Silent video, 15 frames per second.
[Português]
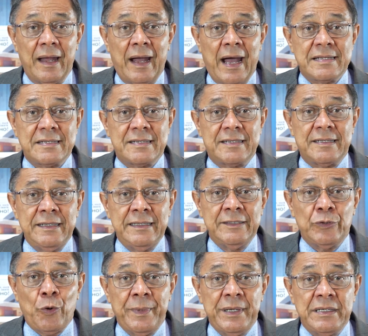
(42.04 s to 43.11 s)
A
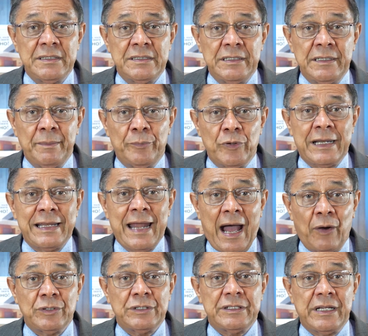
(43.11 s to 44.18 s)
síndrome de
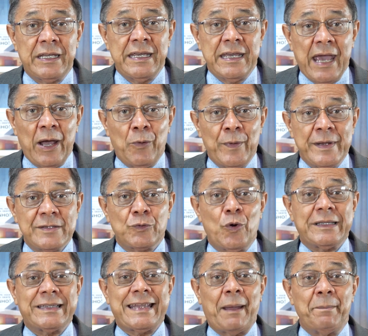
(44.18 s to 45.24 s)
burnout, que é o
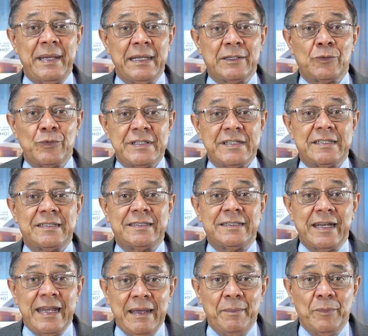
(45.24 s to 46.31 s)
esgotamento
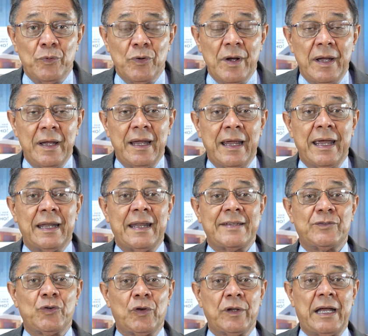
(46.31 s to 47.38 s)
extremo
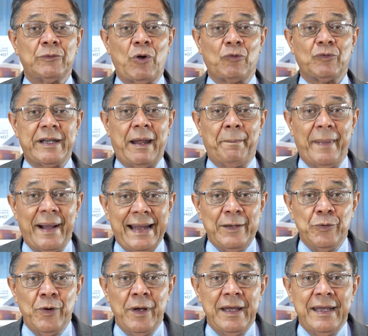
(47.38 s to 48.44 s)
relacionado ao
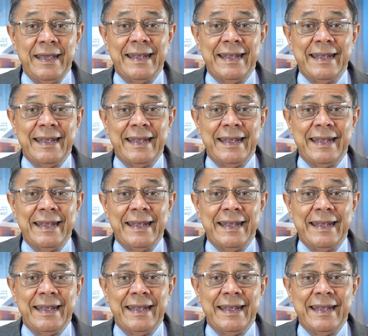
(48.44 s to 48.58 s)
trabalho,